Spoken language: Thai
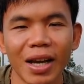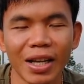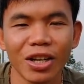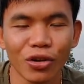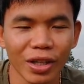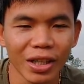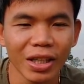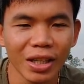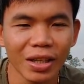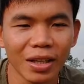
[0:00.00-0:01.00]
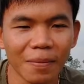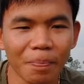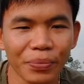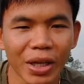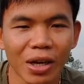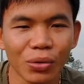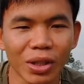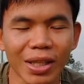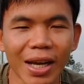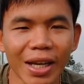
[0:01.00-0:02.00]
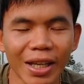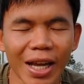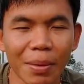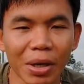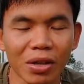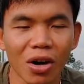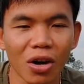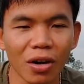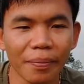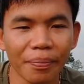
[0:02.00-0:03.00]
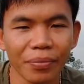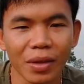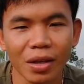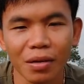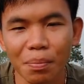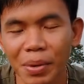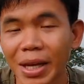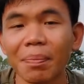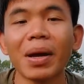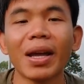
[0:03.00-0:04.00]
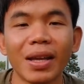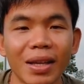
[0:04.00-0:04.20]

อันนี้กรณีที่ถ้าเราติดตั้งเองได้มันก็ประหยัดไป